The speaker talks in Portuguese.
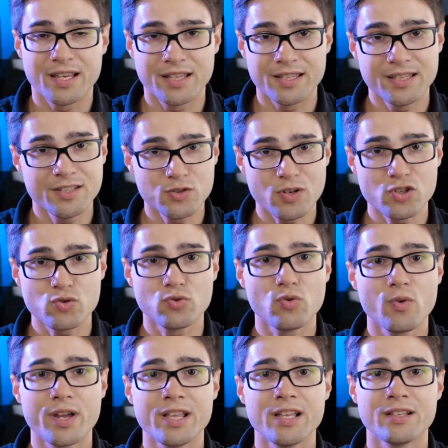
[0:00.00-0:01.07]
e isso
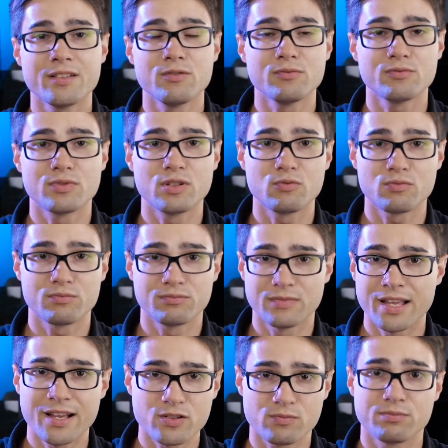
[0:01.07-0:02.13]
ajudou ele a não, não
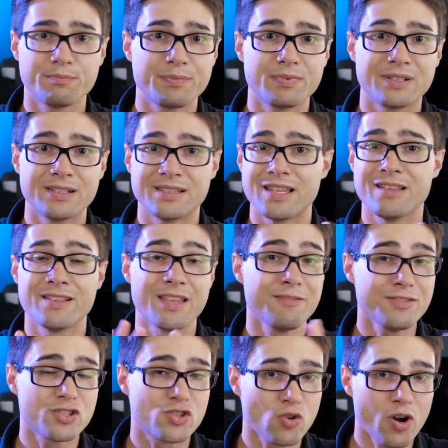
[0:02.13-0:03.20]
né, ele
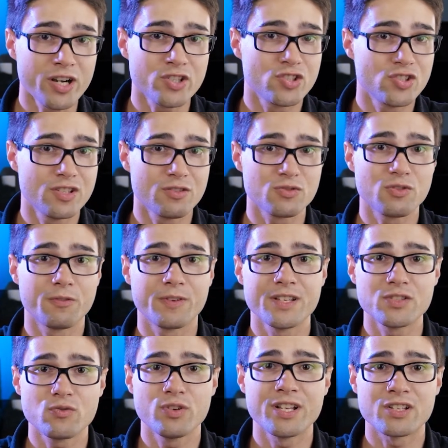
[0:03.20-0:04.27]
teve sorte de não sofrer
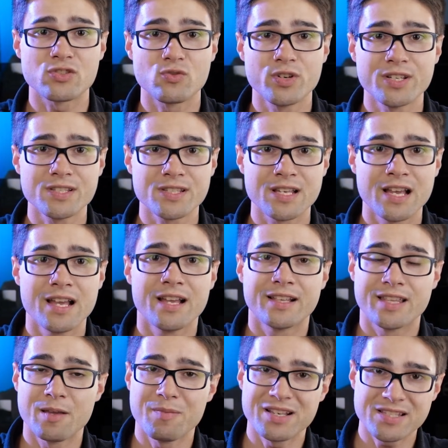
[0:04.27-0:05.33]
escoriações
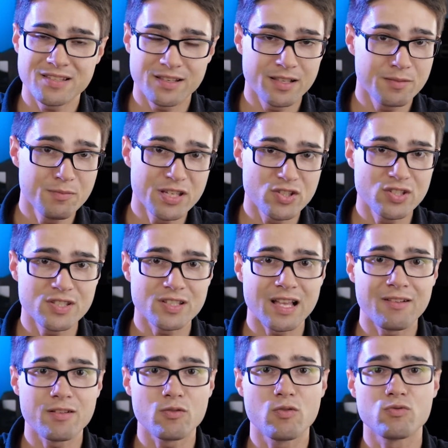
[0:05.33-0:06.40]
né, mas ele me disse que
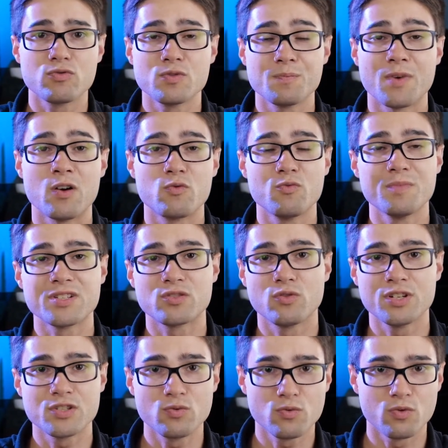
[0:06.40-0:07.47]
estava com algum, algumas
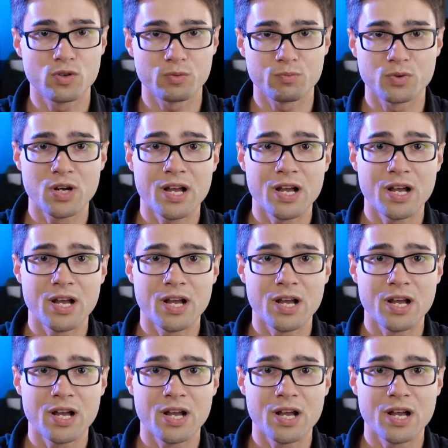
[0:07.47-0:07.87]
dores no corpo.